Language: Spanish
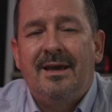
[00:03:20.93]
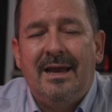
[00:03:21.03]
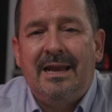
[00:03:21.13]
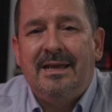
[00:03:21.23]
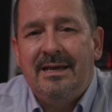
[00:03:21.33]

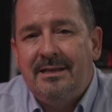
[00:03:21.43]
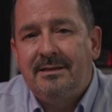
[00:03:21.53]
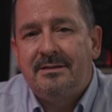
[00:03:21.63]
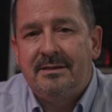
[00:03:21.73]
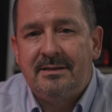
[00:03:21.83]
el
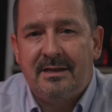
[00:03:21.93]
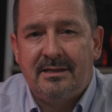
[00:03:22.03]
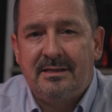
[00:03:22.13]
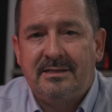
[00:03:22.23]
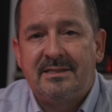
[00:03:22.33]
índice de
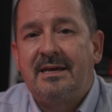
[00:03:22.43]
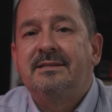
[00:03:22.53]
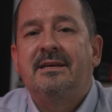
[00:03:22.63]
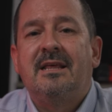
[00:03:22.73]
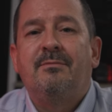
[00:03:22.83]

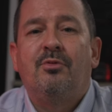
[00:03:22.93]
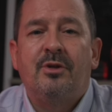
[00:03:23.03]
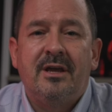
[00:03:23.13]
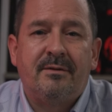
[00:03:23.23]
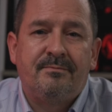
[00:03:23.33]
distancia del
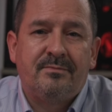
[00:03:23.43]
poder,